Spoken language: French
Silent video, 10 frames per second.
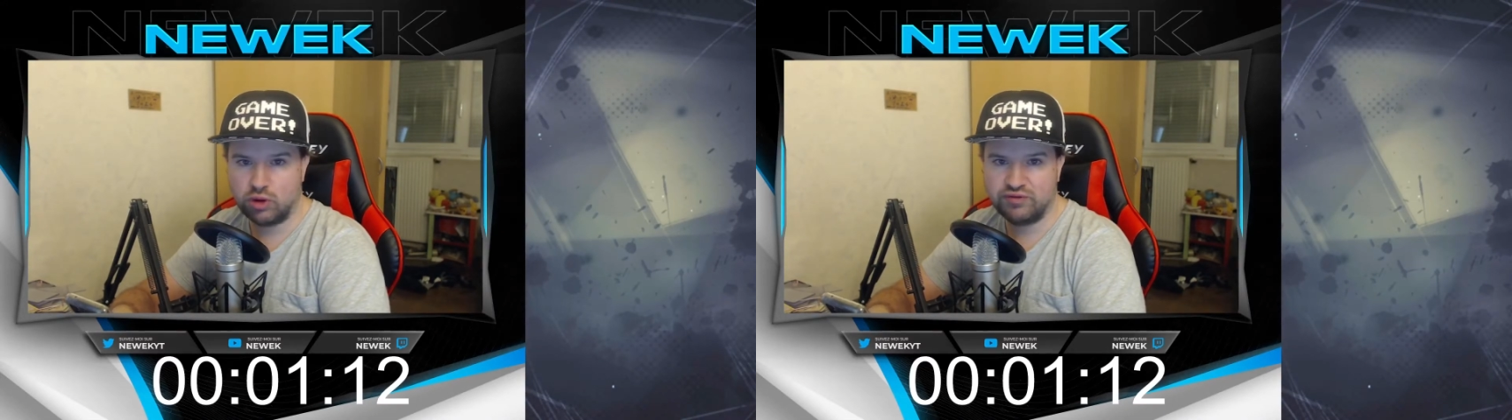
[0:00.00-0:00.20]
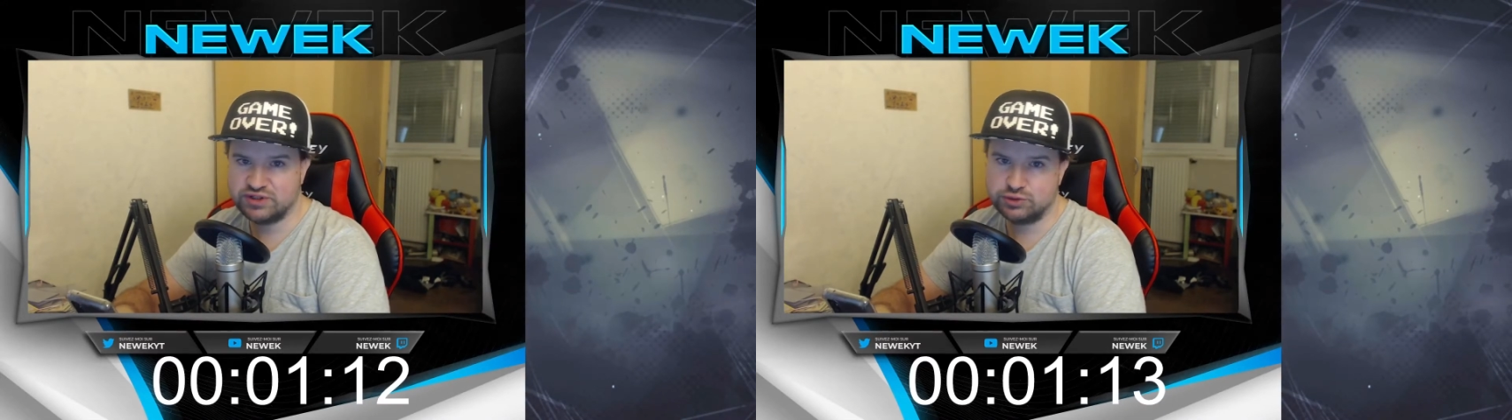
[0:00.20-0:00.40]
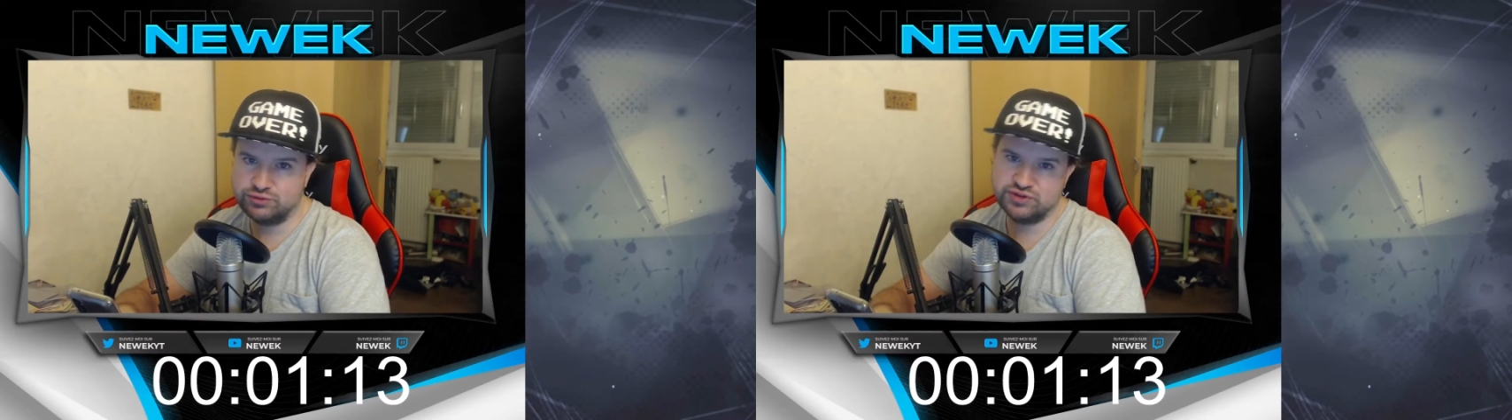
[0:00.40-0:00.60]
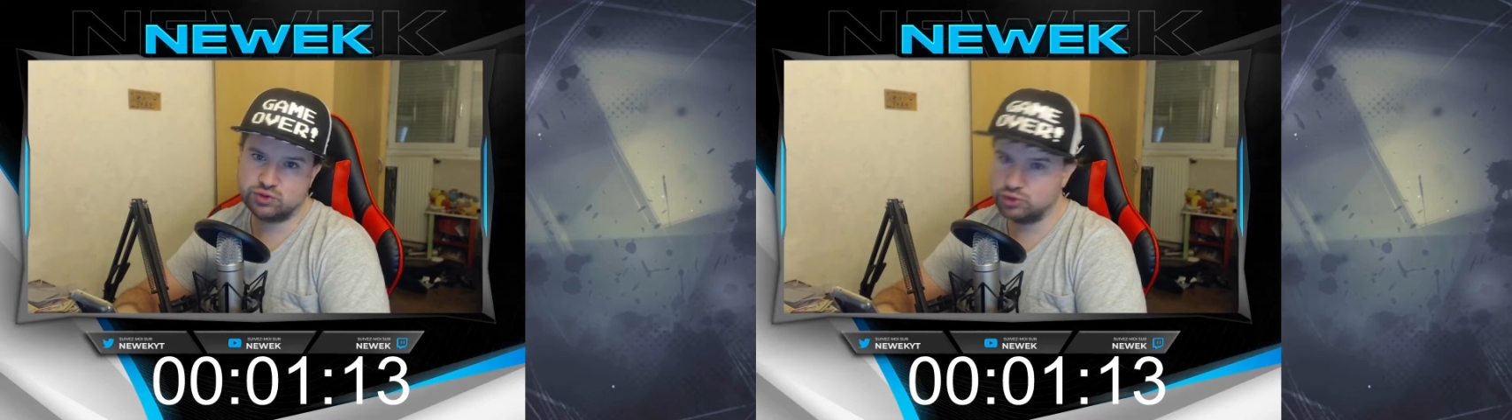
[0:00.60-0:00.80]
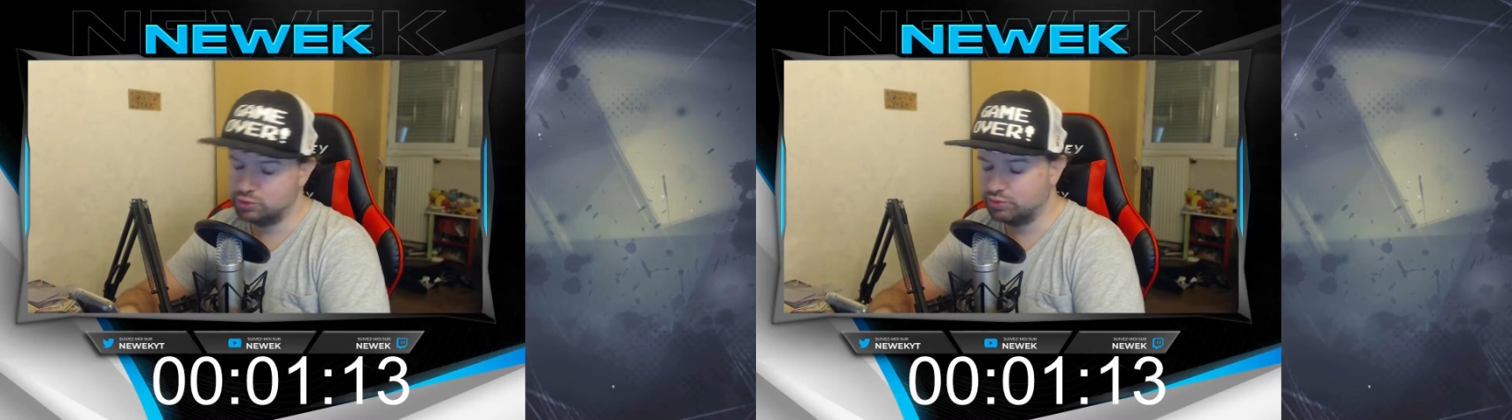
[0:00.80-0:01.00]
En fait, tu fais
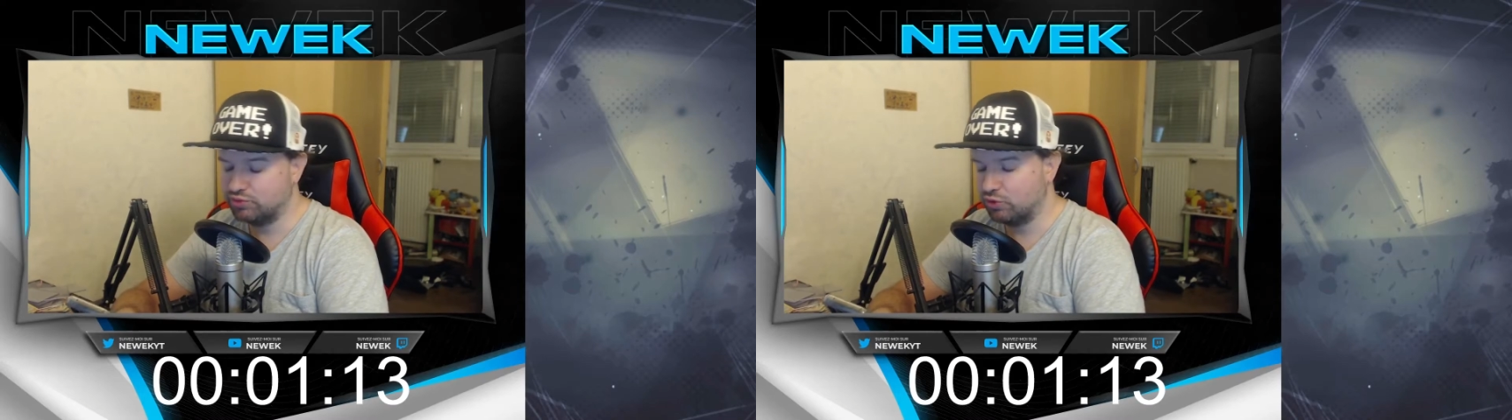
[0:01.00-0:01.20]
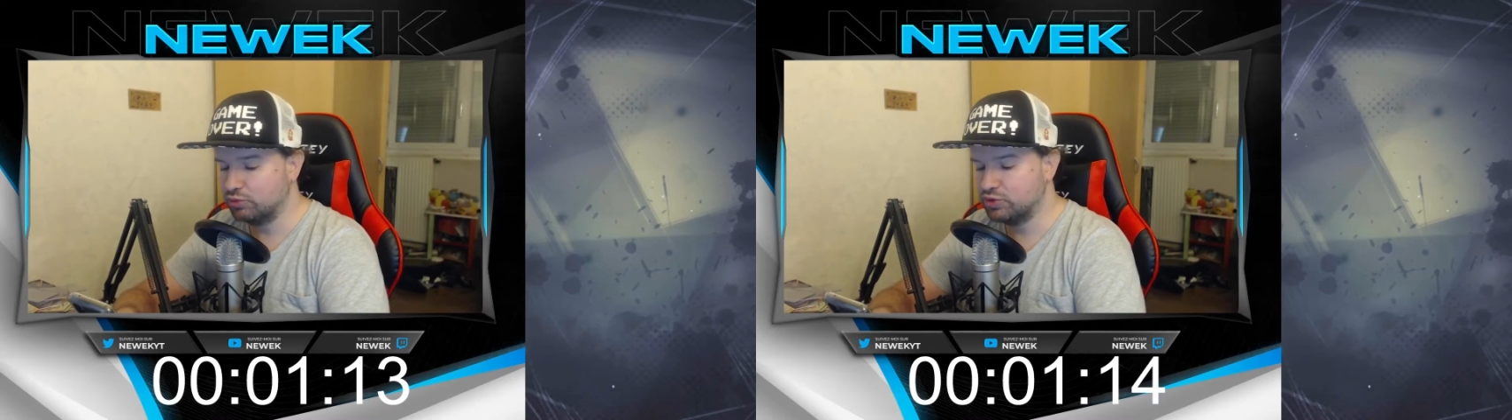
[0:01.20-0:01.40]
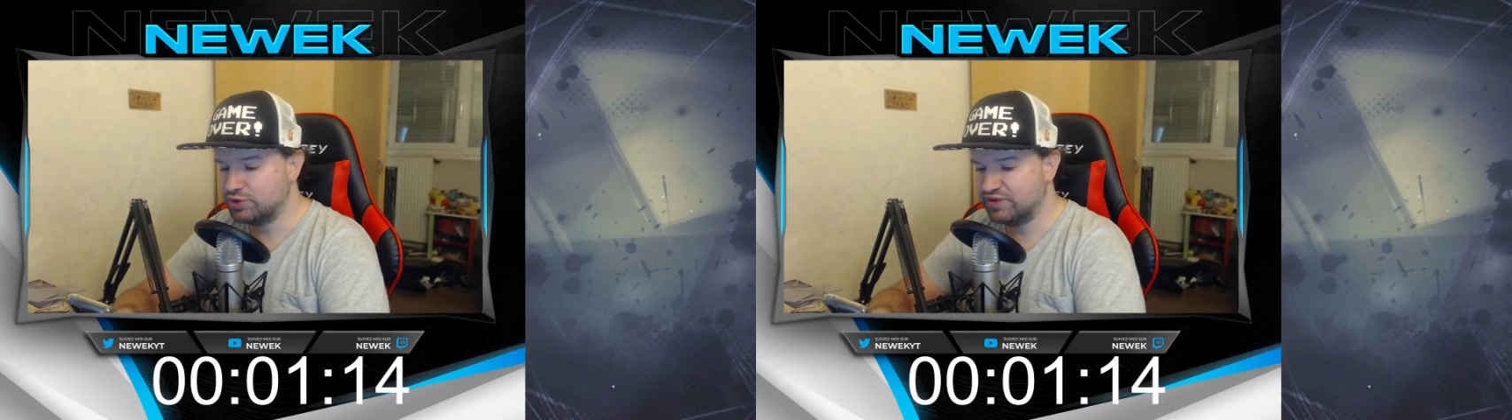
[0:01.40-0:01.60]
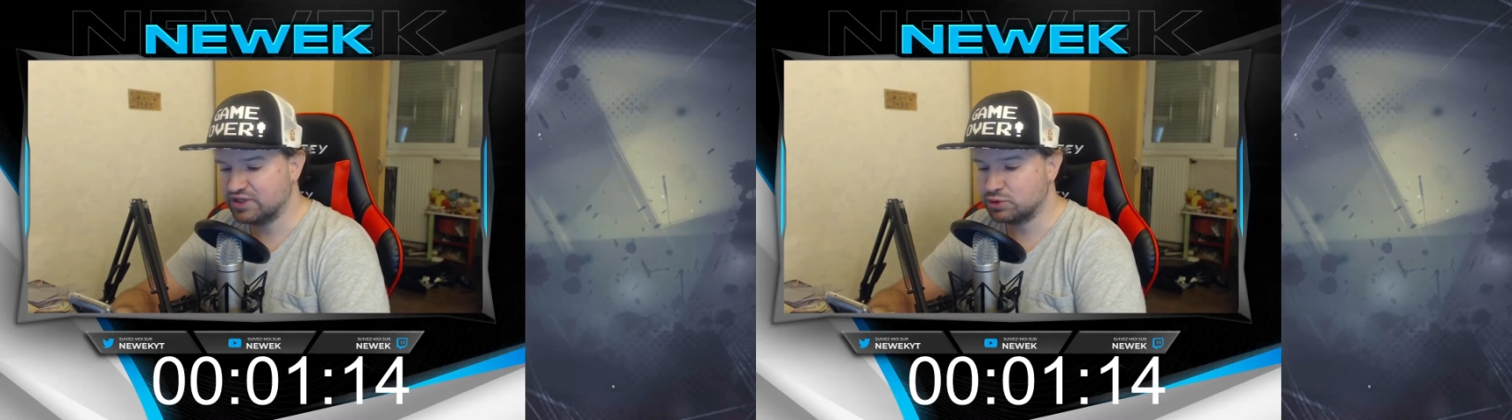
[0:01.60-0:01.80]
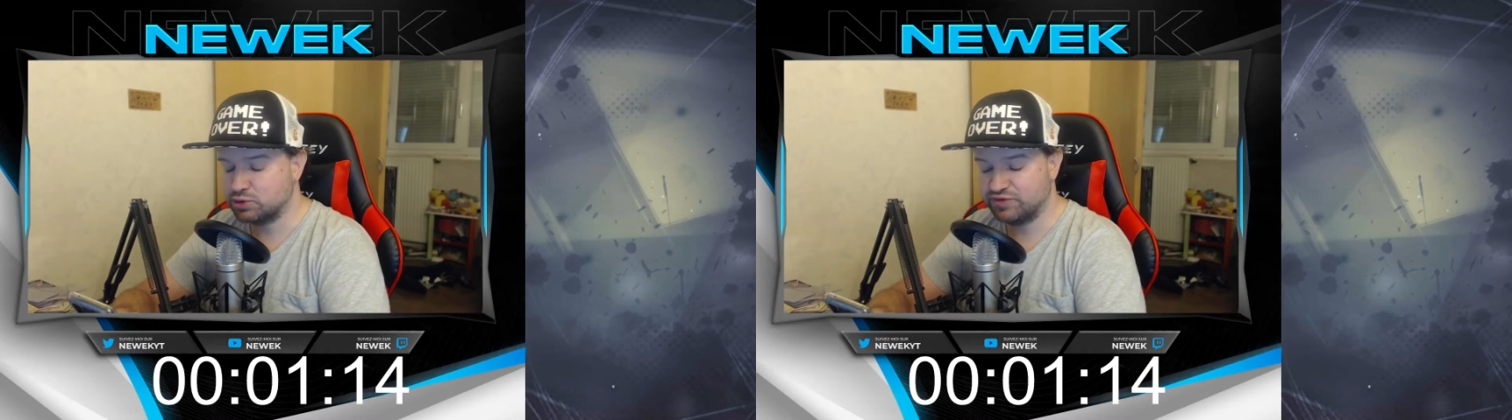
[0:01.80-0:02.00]
soit du front multivers,
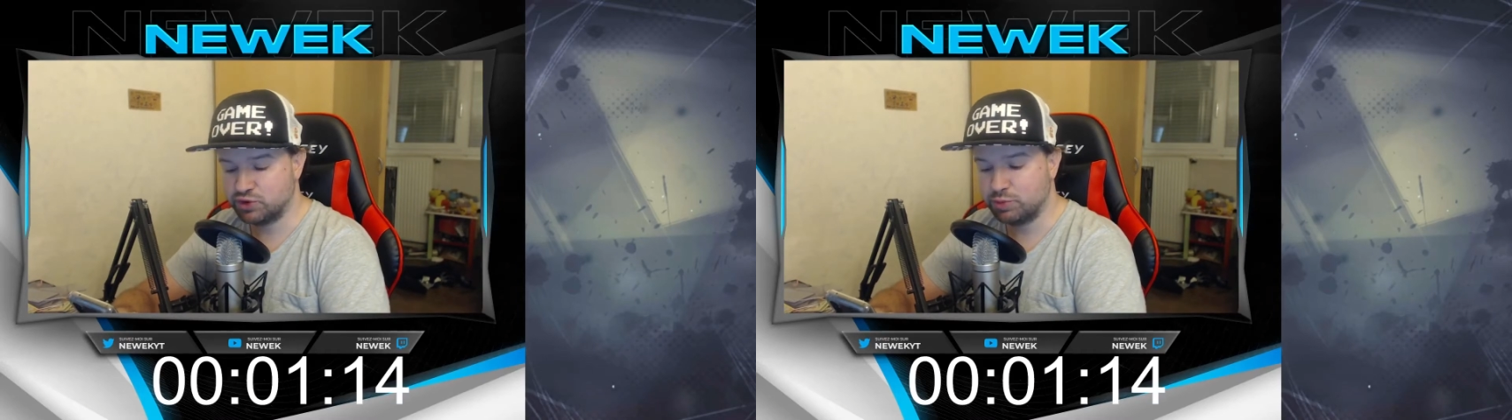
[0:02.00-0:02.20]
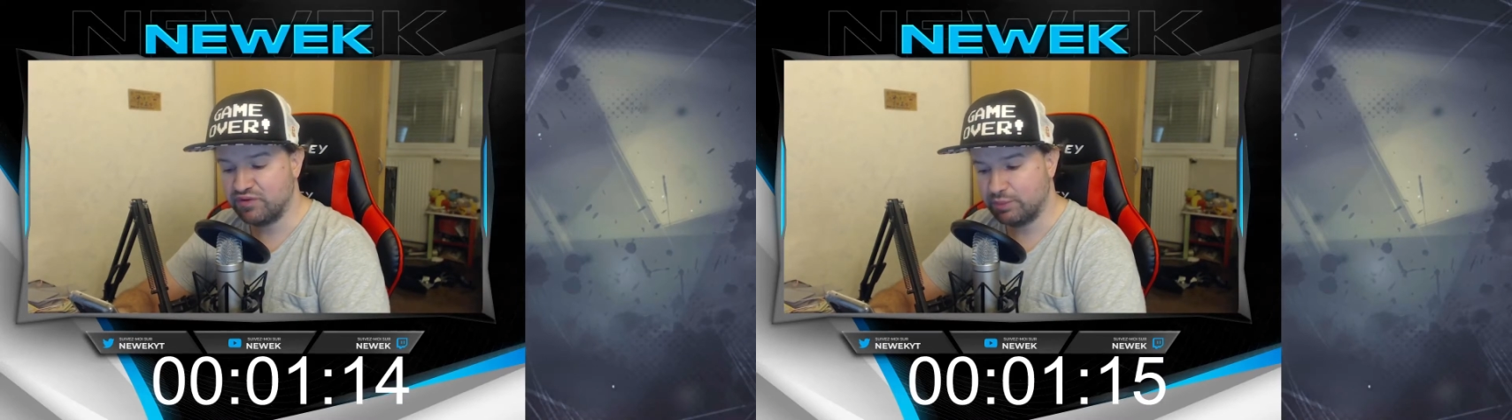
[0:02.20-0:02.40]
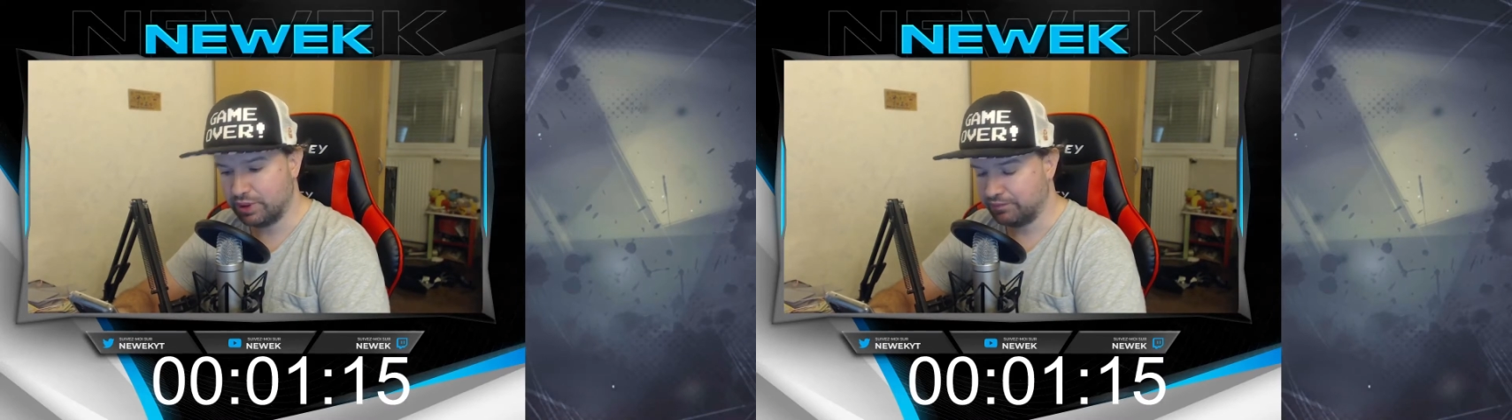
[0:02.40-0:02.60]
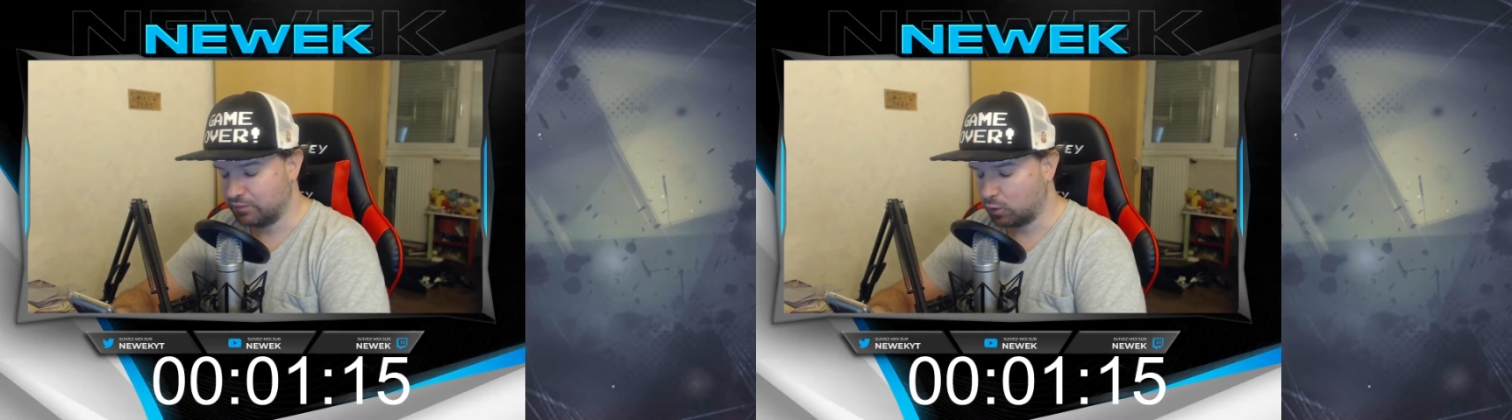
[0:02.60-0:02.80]
soit tu fais du PVP.